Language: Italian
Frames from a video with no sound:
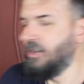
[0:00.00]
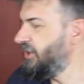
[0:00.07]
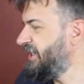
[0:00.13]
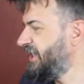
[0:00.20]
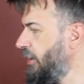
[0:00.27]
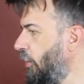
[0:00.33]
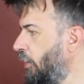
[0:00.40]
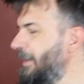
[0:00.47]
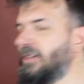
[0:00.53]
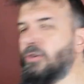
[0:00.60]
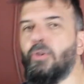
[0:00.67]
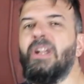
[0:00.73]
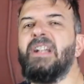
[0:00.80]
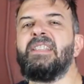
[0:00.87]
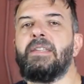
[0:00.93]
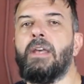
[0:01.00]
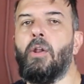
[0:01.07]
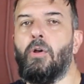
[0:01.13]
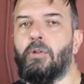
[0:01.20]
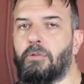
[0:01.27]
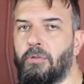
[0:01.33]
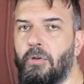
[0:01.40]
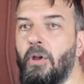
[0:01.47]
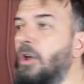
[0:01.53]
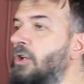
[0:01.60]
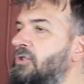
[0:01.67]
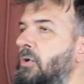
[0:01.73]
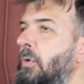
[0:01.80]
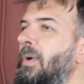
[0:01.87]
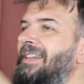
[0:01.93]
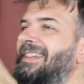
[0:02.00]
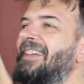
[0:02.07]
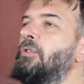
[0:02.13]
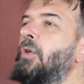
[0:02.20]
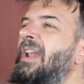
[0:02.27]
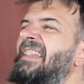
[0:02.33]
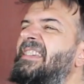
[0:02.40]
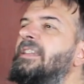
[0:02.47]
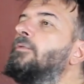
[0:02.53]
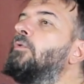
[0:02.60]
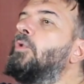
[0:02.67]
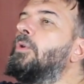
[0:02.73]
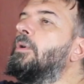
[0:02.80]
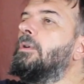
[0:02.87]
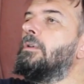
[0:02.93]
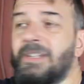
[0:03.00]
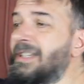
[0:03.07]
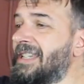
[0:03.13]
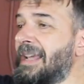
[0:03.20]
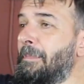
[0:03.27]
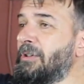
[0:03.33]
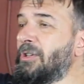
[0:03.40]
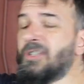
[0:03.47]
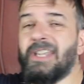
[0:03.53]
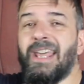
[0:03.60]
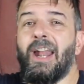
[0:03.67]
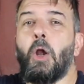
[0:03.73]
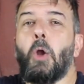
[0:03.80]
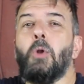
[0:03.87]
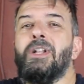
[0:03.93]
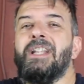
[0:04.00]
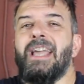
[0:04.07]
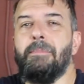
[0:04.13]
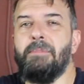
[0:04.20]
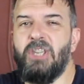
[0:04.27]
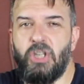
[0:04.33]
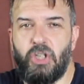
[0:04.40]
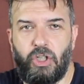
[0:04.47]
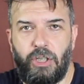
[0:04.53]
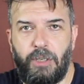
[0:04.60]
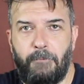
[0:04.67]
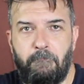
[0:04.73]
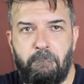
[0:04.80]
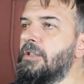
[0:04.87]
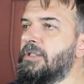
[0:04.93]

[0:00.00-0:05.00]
Cioè, se io lo metto nel salotto, sto guardando la tv, sabato sera con gli amici,